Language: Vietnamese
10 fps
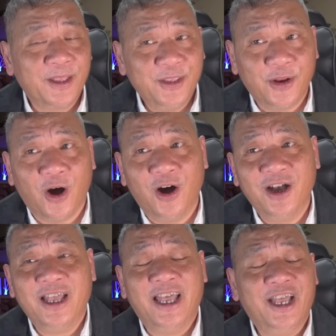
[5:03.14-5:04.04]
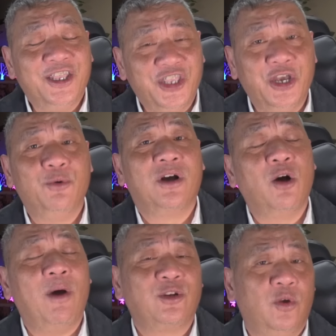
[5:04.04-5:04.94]
Do đó, nhiều cơ
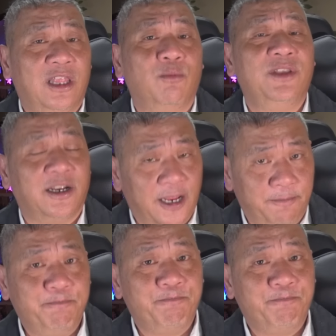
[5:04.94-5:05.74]
quan truyền thông nhận định